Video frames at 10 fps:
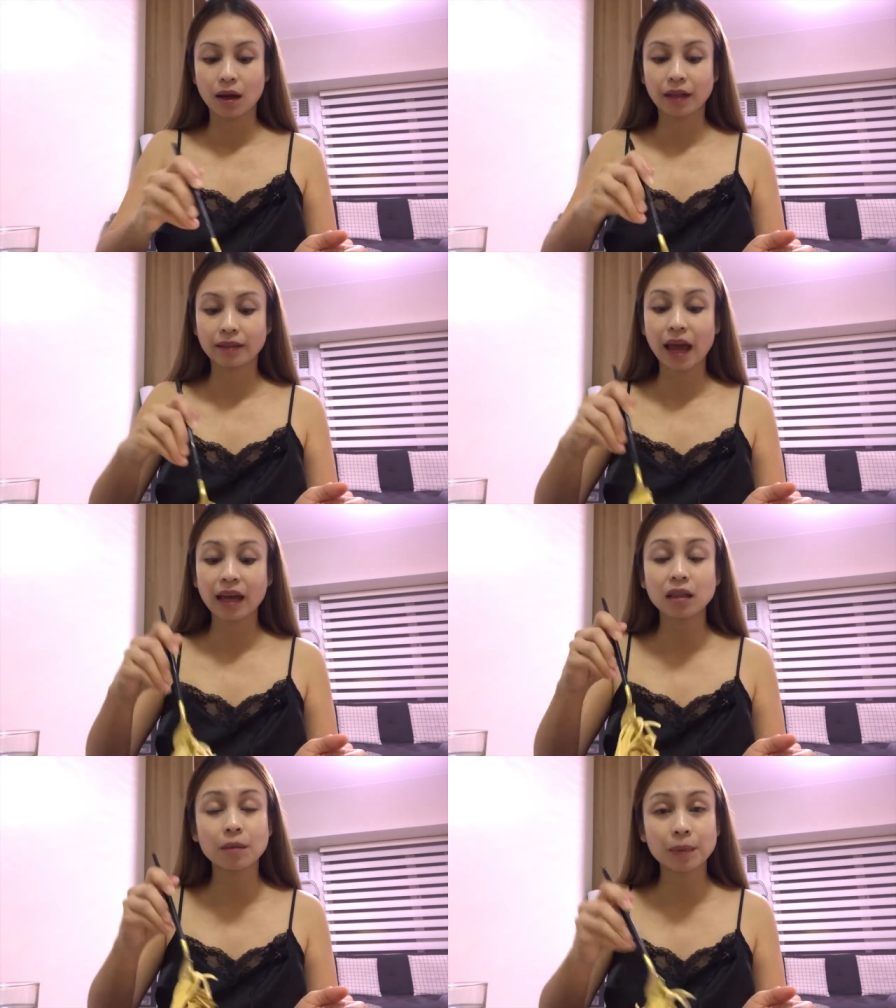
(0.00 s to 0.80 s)
At
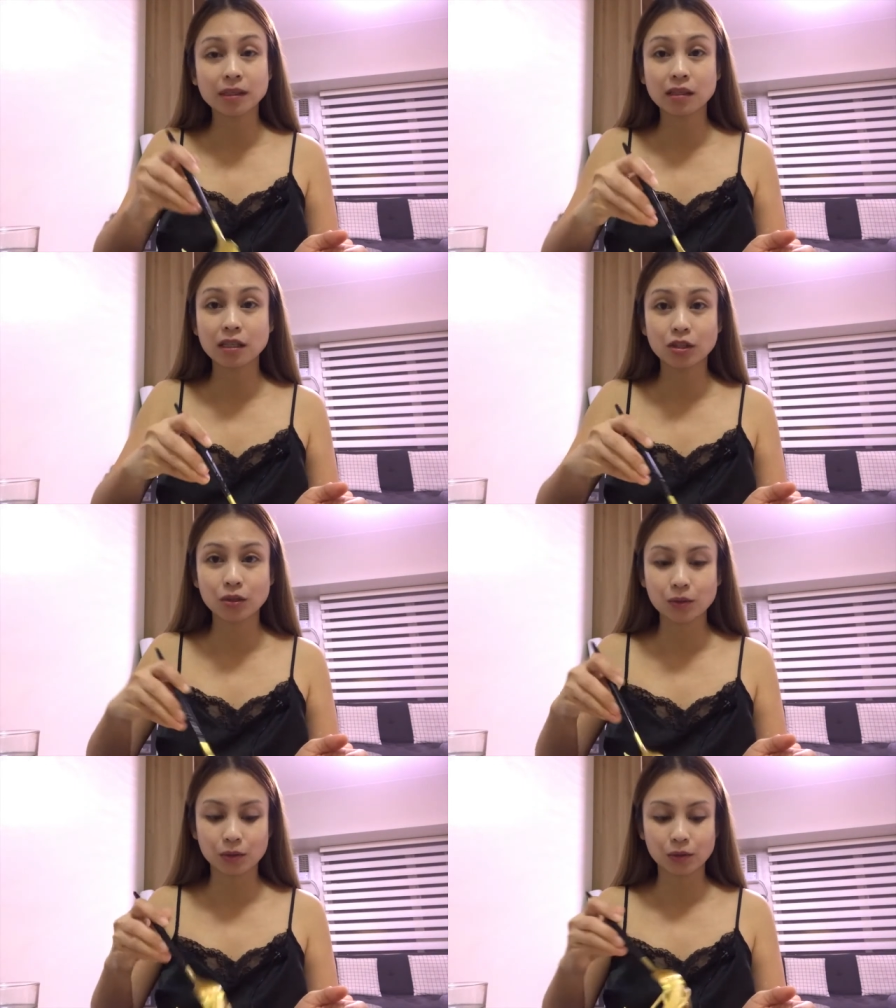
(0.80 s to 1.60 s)
dahil napansin
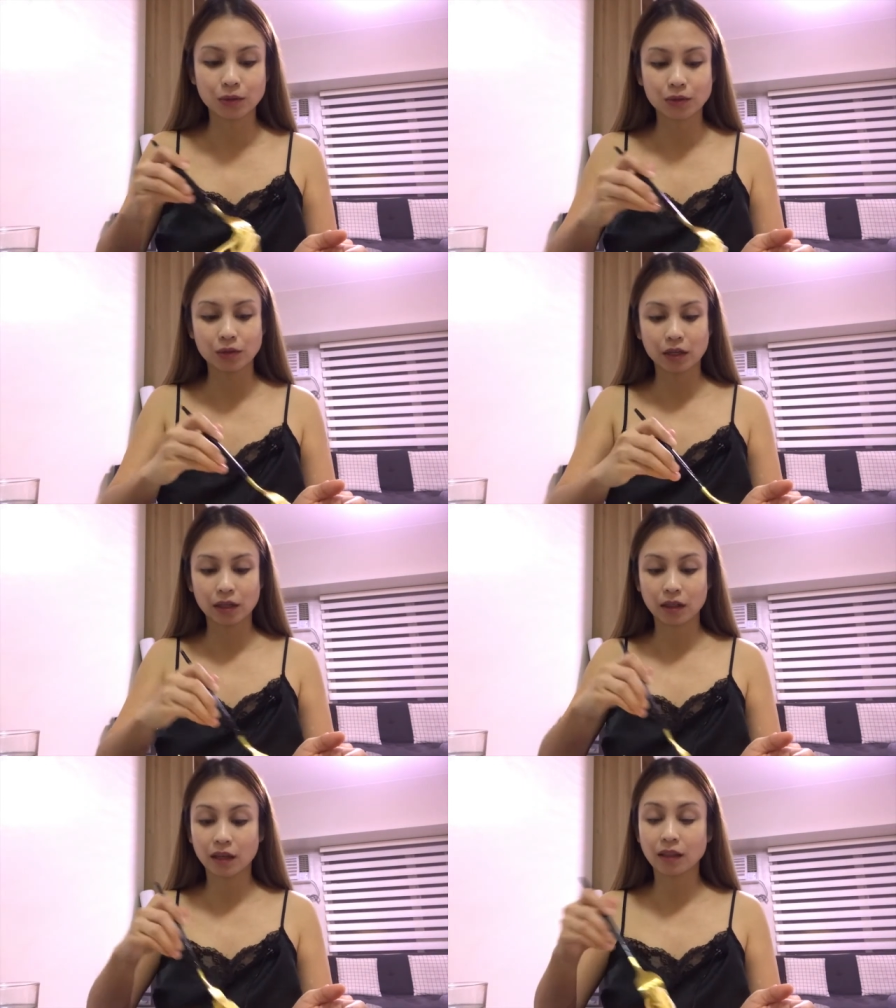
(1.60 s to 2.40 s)
nyo, at
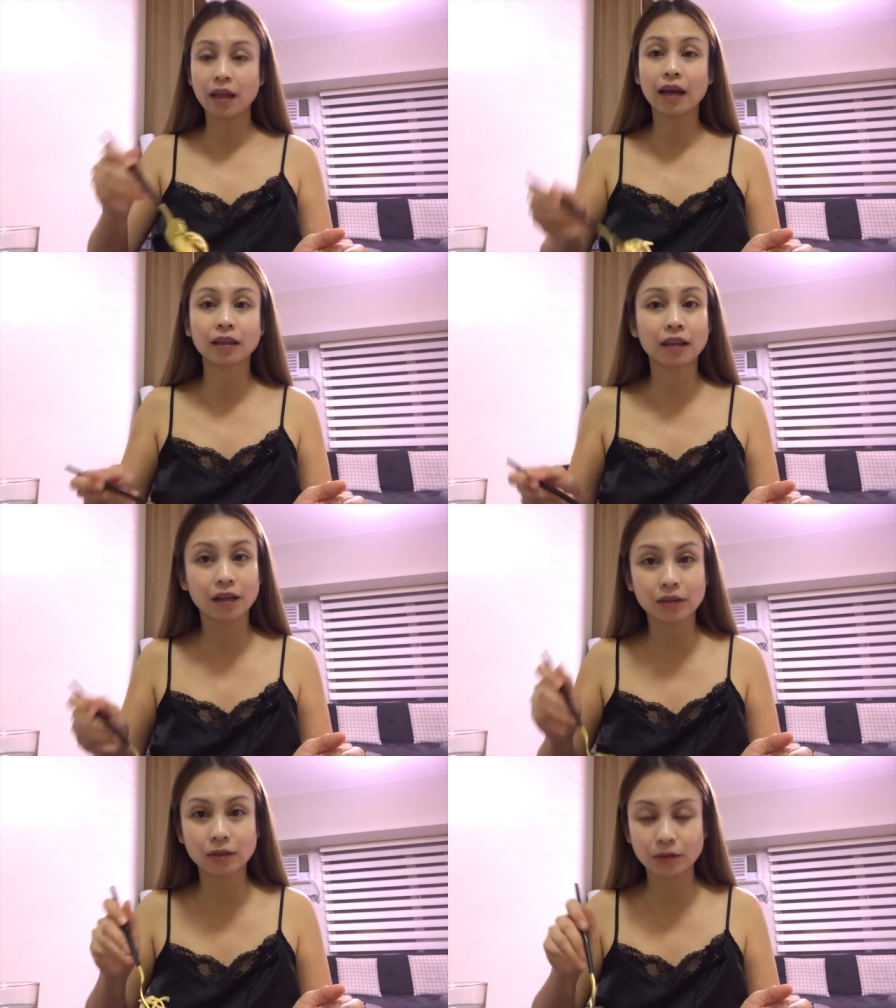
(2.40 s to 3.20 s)
nagandahan
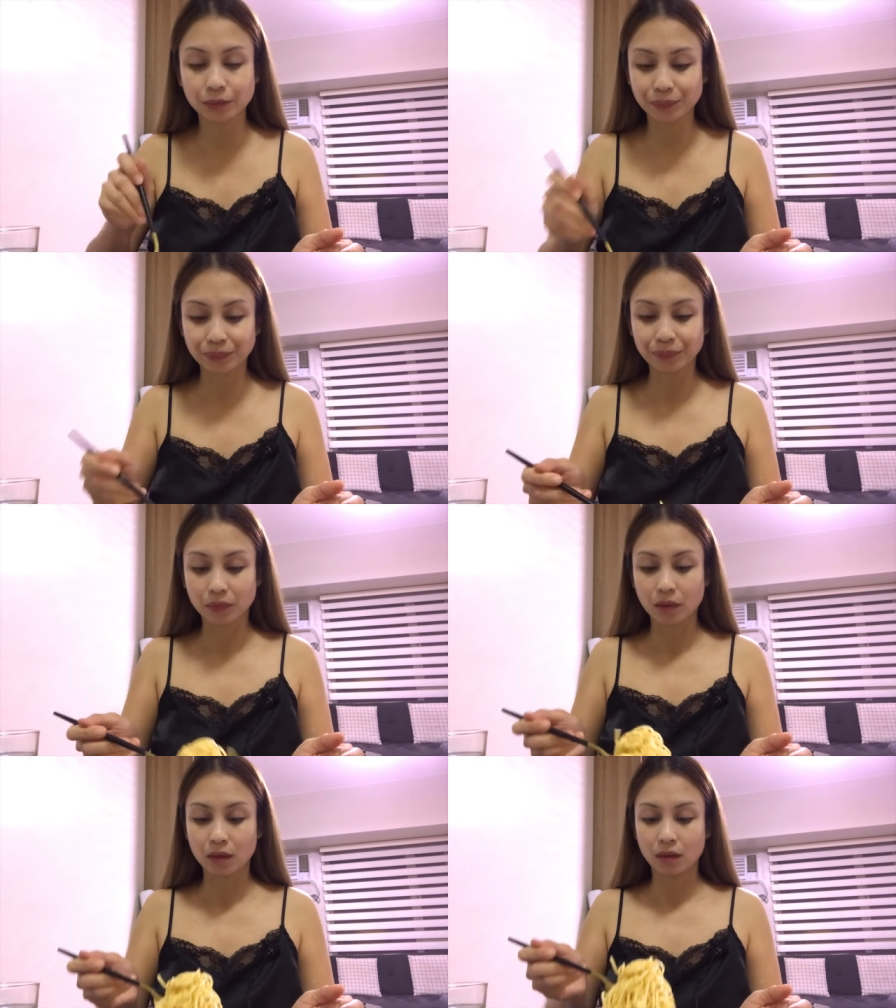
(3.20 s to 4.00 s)
kayo,
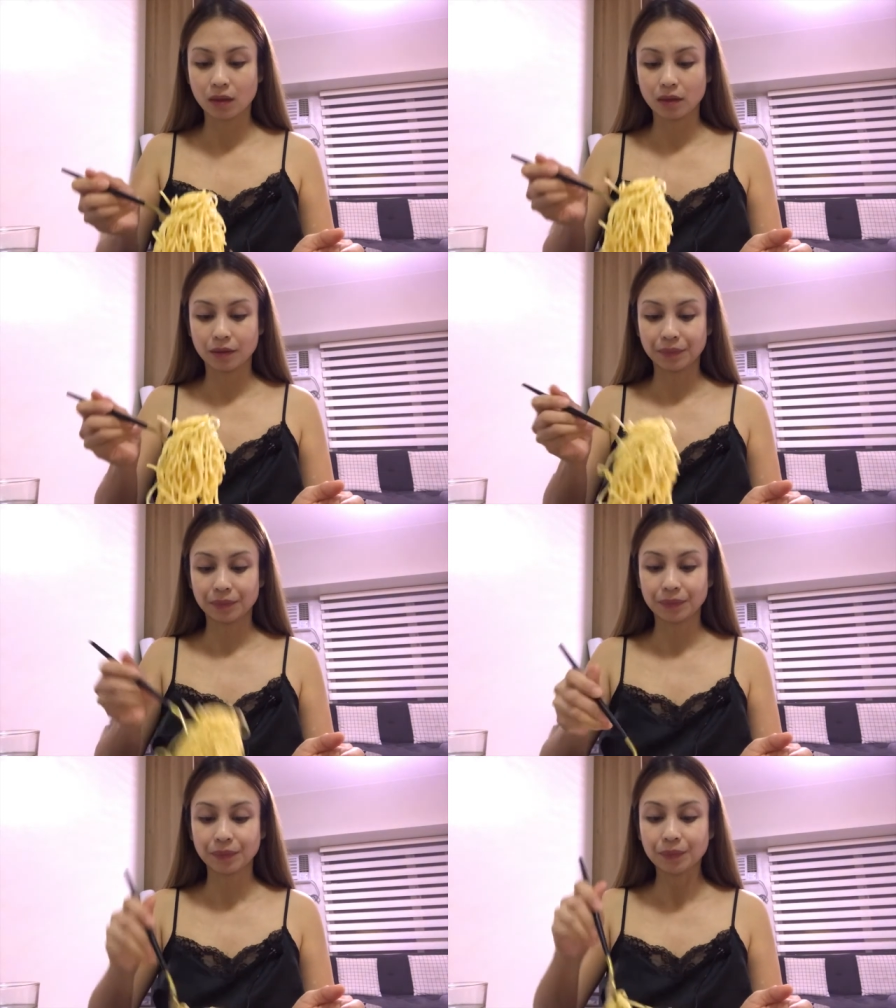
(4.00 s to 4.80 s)
yun,